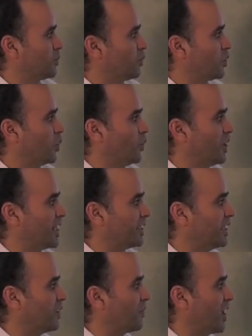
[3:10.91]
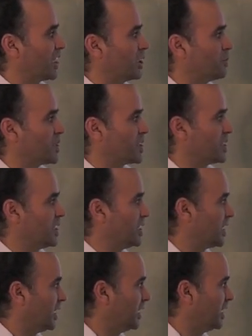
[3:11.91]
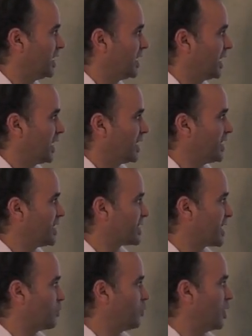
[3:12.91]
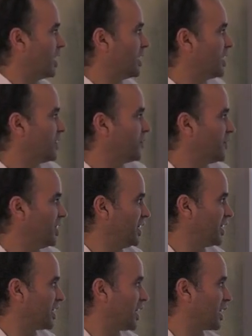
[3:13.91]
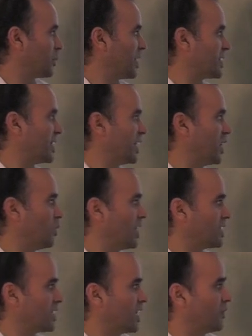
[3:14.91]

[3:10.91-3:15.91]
مكونات النفايات المنزلية نسبها في أربع سنوات